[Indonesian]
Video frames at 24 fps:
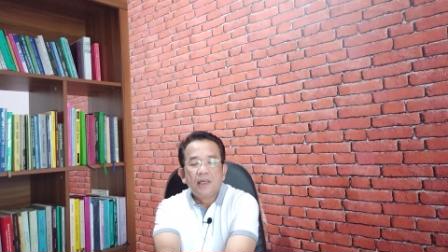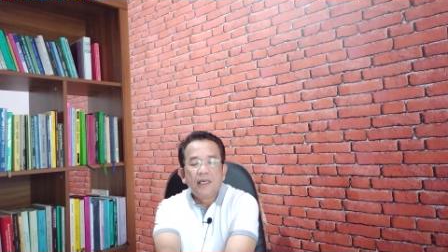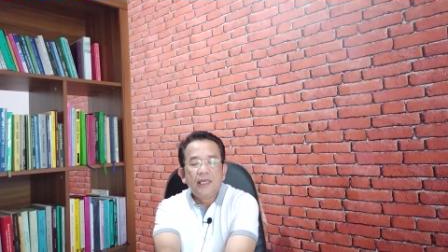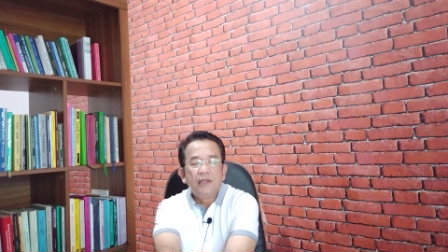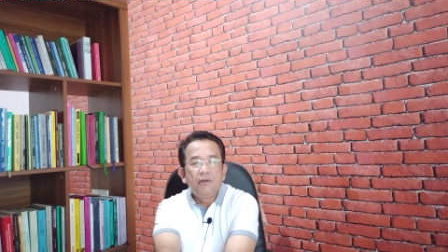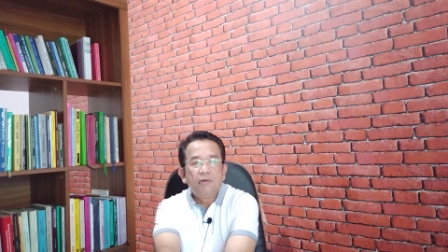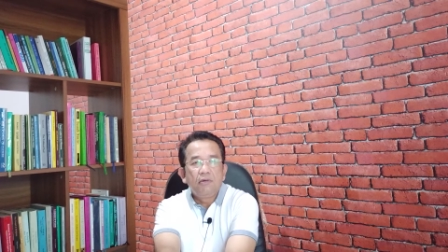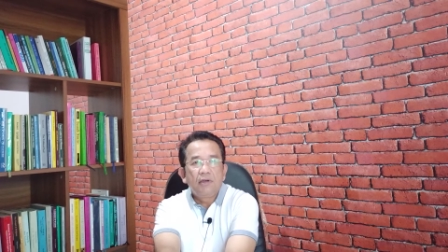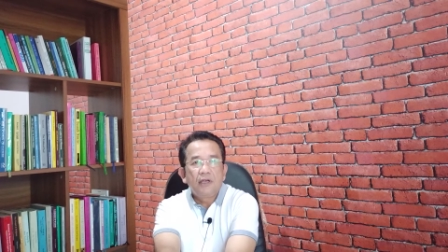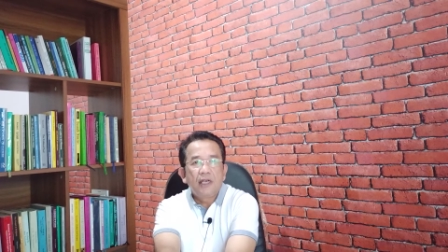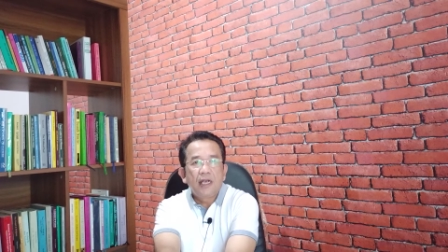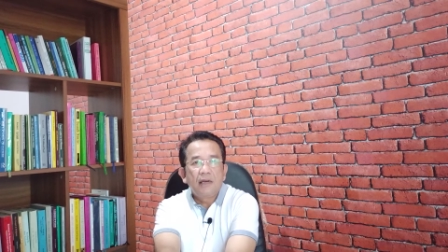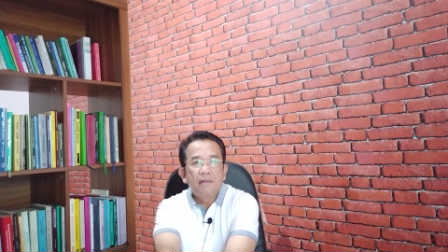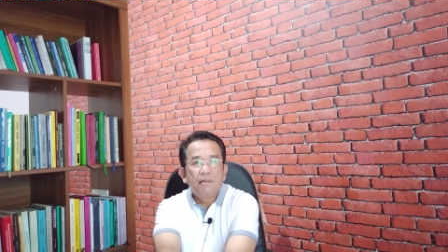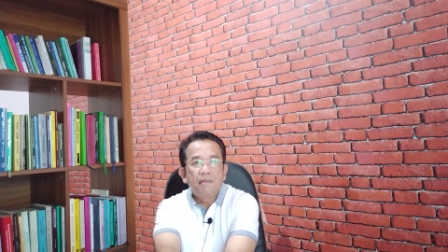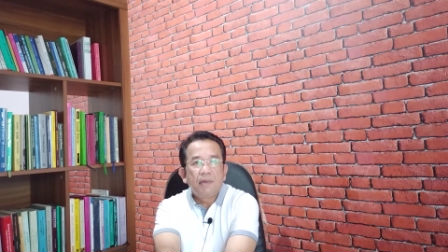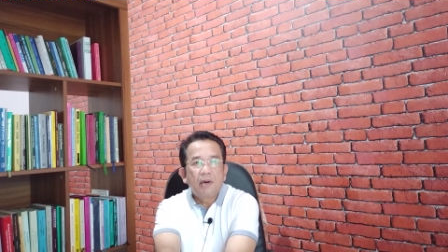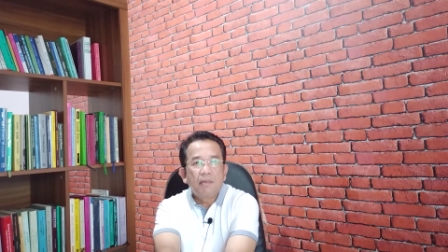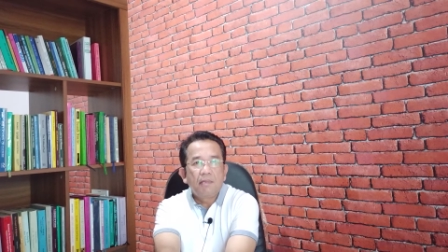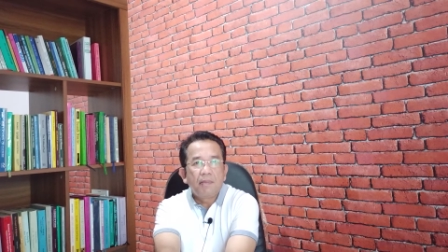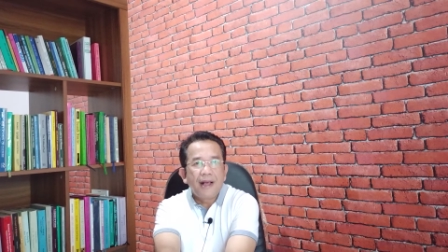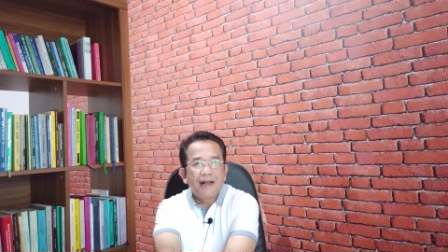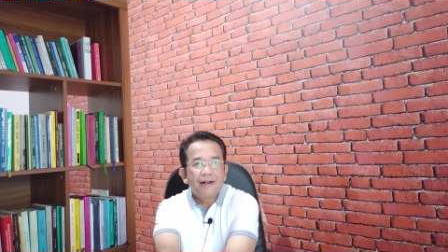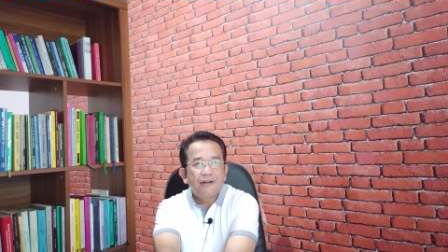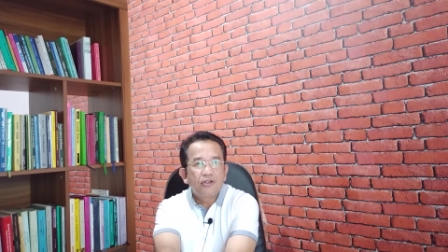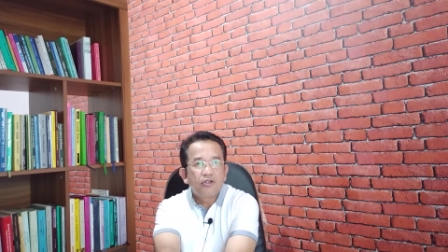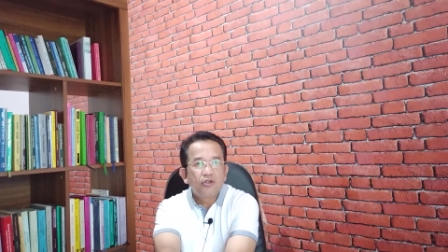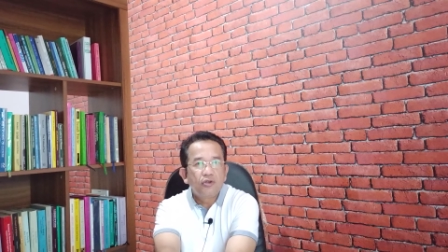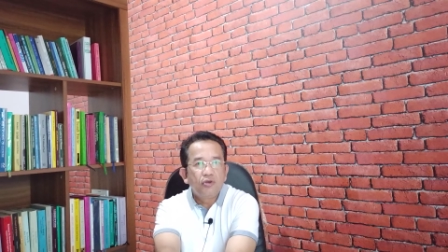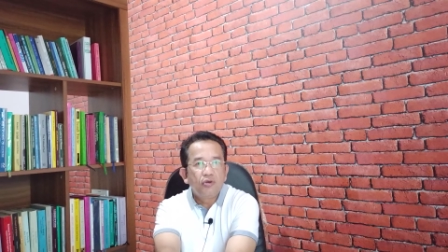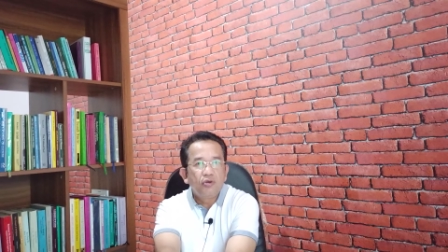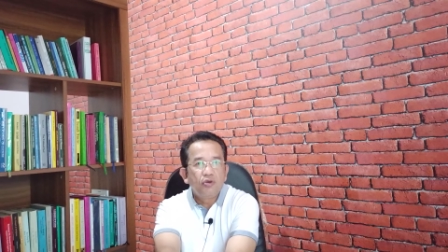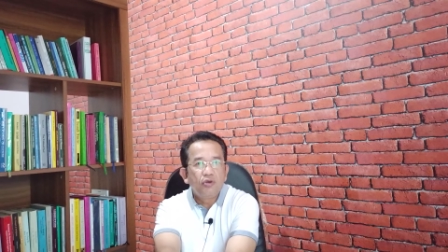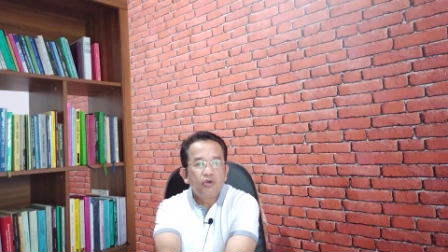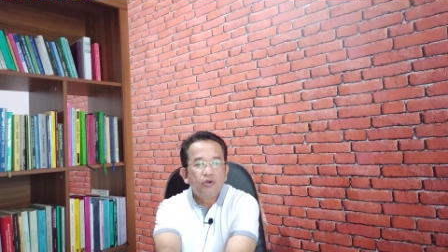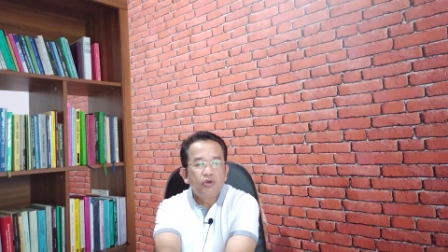itu kan
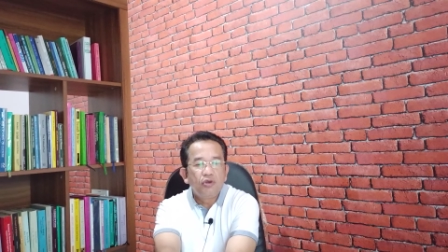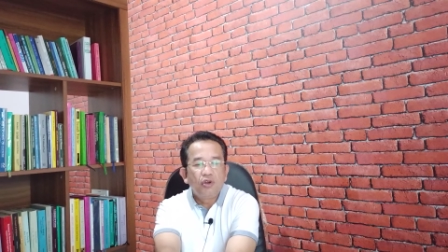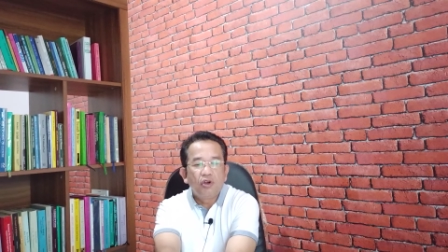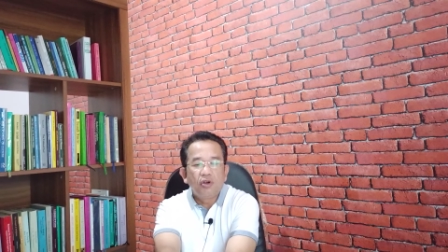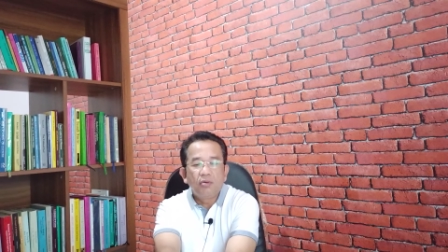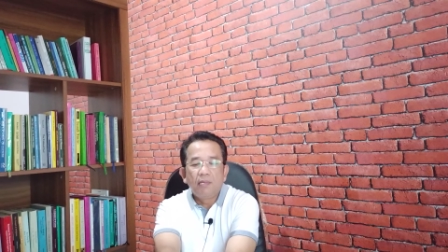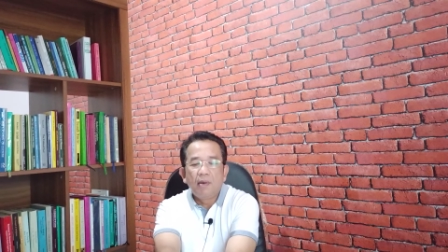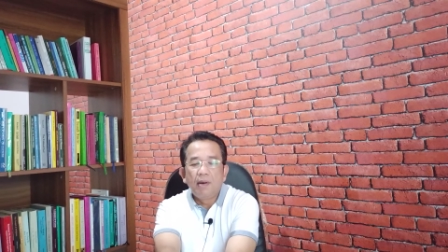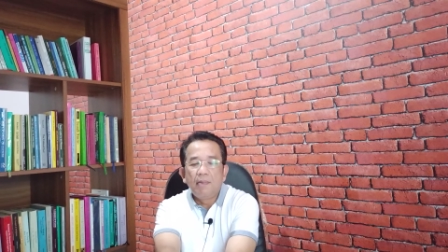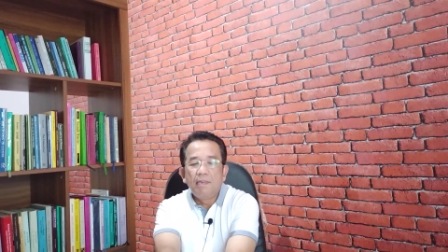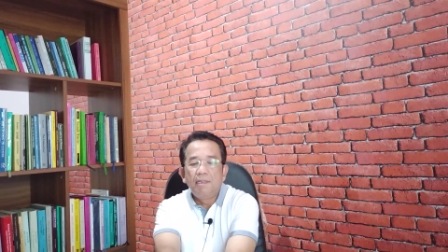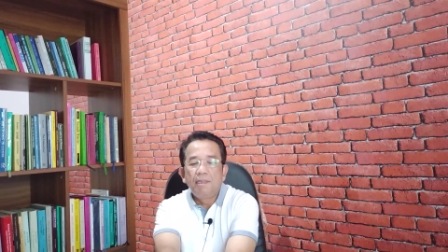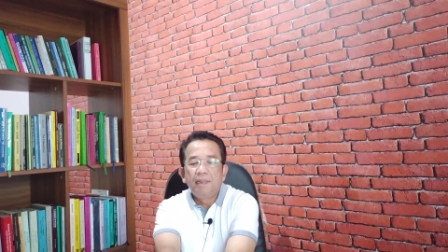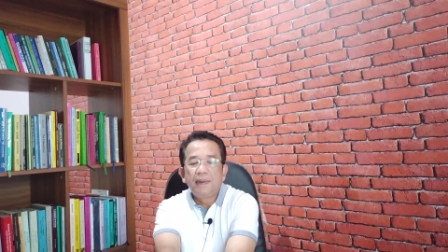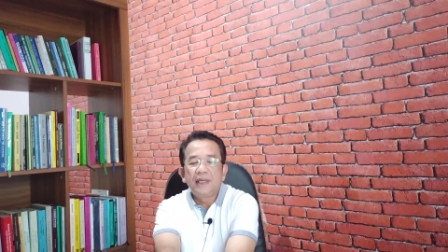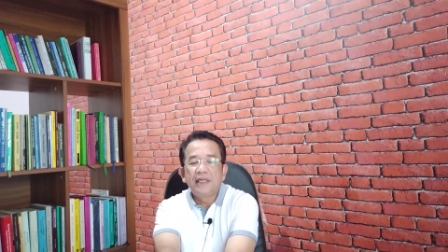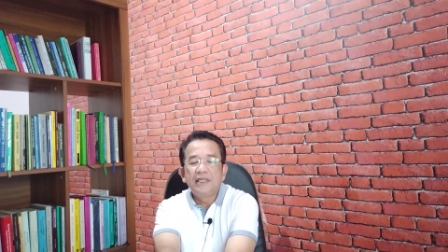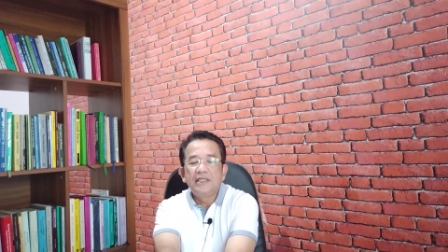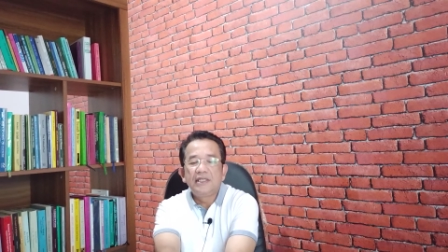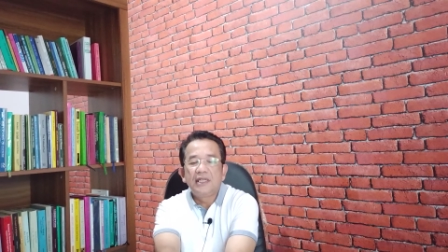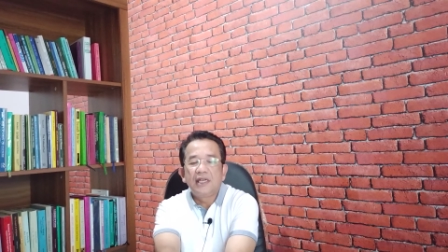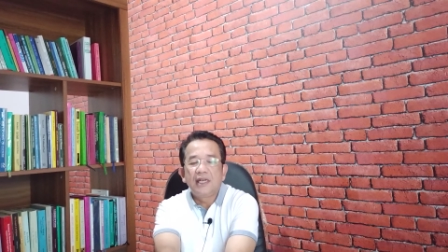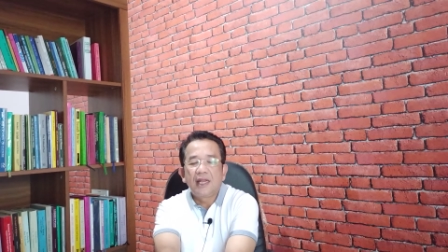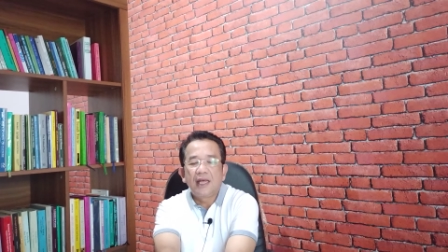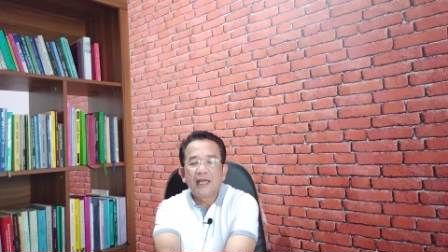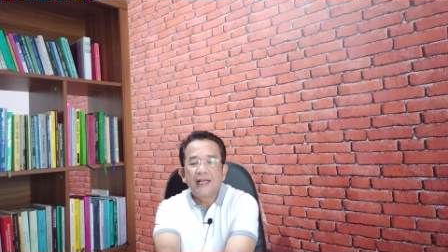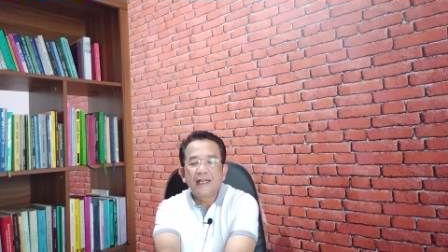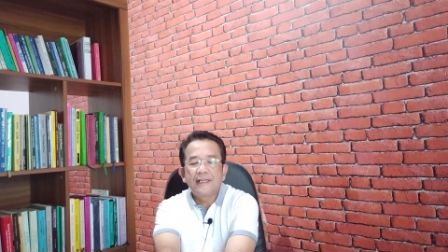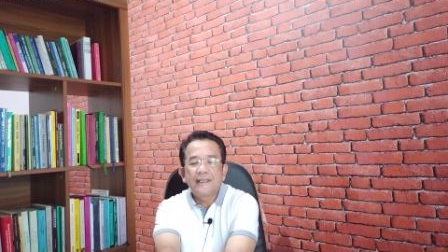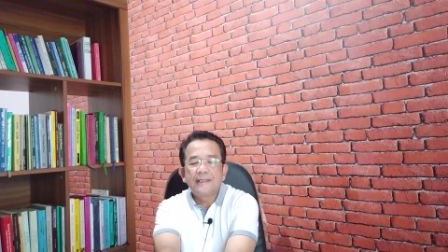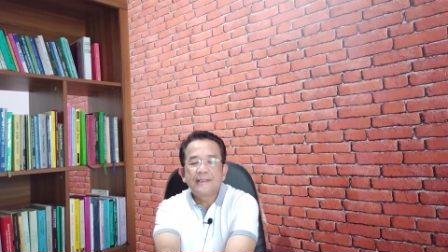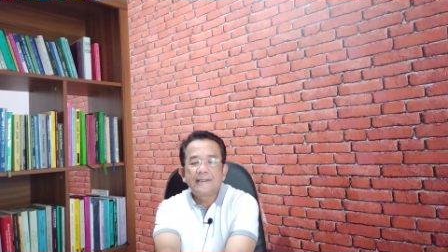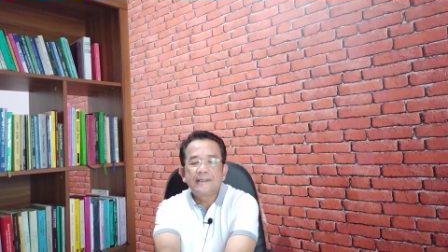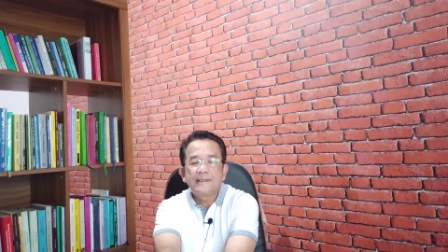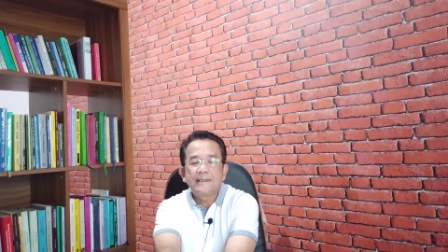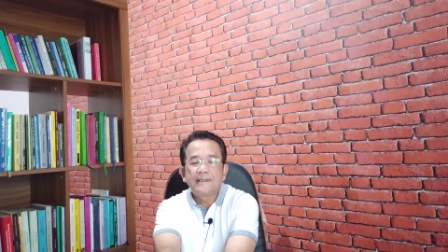bermaksud untuk
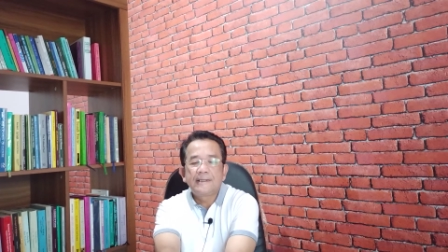memperjelas